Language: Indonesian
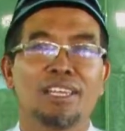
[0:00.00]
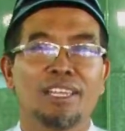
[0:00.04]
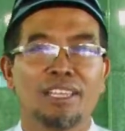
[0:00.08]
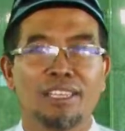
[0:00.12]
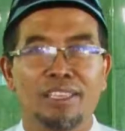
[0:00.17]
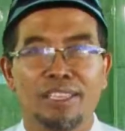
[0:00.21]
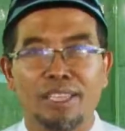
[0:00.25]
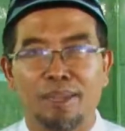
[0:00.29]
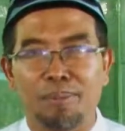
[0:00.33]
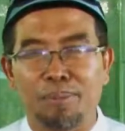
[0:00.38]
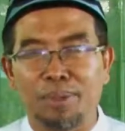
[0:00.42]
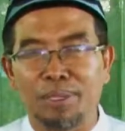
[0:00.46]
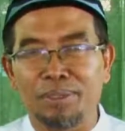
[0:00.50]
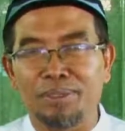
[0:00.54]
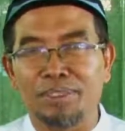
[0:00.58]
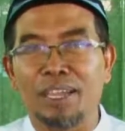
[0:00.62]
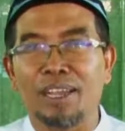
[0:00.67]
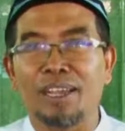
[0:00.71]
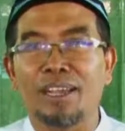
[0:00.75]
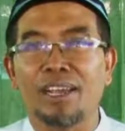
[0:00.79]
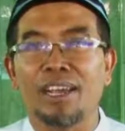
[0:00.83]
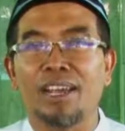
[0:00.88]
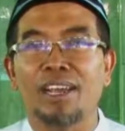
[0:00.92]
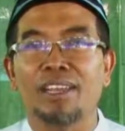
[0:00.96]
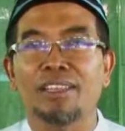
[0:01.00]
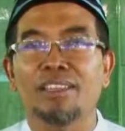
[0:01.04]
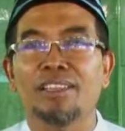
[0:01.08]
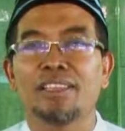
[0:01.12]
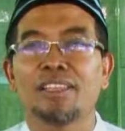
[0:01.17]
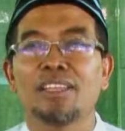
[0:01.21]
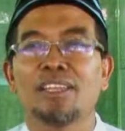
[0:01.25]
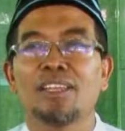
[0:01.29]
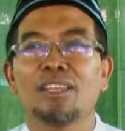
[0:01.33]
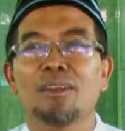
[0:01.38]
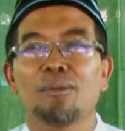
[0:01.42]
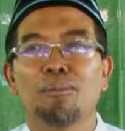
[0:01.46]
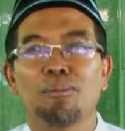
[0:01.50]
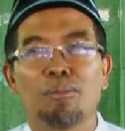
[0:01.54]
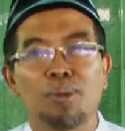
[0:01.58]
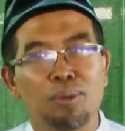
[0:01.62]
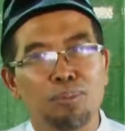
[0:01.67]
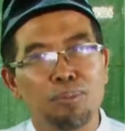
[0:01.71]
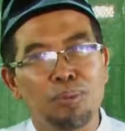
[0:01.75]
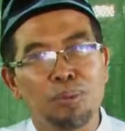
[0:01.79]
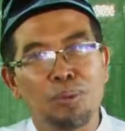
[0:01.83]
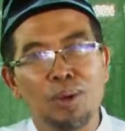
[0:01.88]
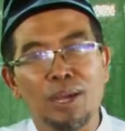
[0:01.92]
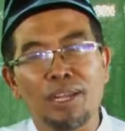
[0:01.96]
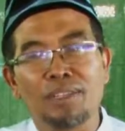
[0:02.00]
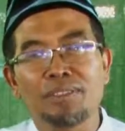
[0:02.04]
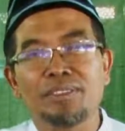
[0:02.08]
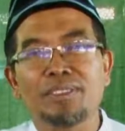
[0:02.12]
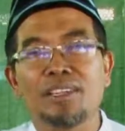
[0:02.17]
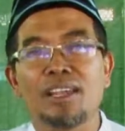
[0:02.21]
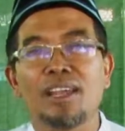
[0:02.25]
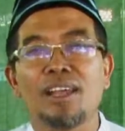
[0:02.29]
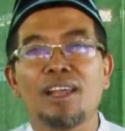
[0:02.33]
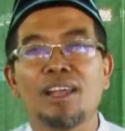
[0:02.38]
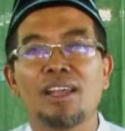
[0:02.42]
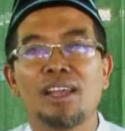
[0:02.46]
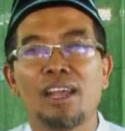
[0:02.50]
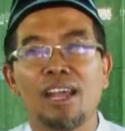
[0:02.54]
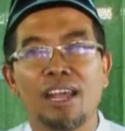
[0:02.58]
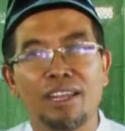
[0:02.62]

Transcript: Kita berzakat, berpuasa,